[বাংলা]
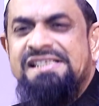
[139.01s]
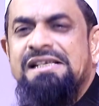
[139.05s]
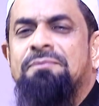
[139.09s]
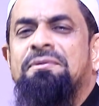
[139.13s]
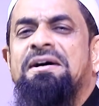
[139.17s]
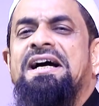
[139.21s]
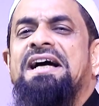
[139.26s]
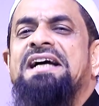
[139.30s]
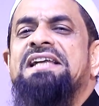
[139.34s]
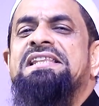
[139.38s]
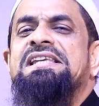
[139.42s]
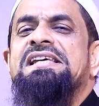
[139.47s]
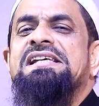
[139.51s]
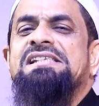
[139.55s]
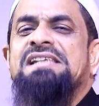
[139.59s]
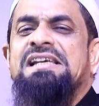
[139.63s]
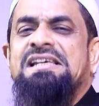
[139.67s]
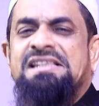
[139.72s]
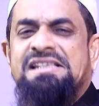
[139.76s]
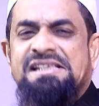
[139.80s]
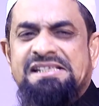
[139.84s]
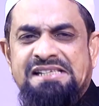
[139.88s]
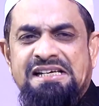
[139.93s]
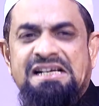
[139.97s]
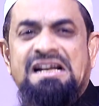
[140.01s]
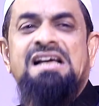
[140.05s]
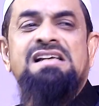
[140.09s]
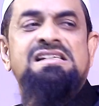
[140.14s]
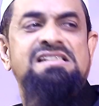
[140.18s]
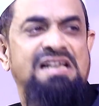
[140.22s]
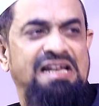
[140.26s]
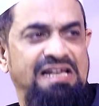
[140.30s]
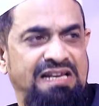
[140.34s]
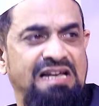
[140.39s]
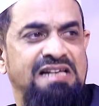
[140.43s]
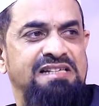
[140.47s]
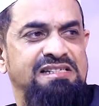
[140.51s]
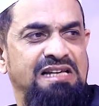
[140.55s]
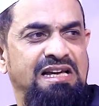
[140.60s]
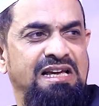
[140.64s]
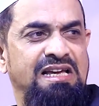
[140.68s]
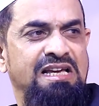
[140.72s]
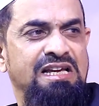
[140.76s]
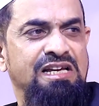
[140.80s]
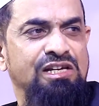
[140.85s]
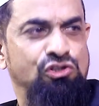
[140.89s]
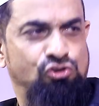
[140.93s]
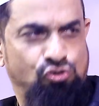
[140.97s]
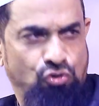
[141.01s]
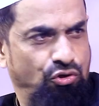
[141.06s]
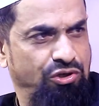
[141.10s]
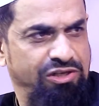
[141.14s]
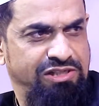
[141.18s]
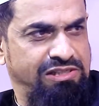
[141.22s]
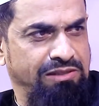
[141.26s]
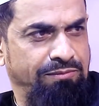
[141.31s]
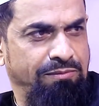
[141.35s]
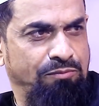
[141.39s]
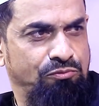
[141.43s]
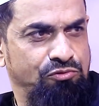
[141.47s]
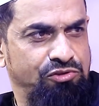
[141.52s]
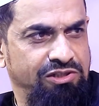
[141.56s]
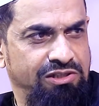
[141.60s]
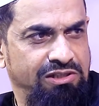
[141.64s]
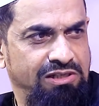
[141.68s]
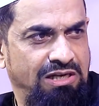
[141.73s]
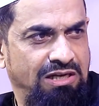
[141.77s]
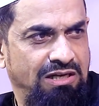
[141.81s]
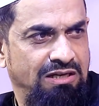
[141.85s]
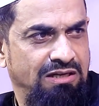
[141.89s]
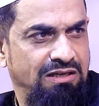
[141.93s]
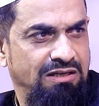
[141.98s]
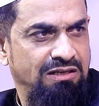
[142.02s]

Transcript: জামা গায়ে দিয়ে যাইতেছে রাজায় রাজায় জরির জামা বুঝেন না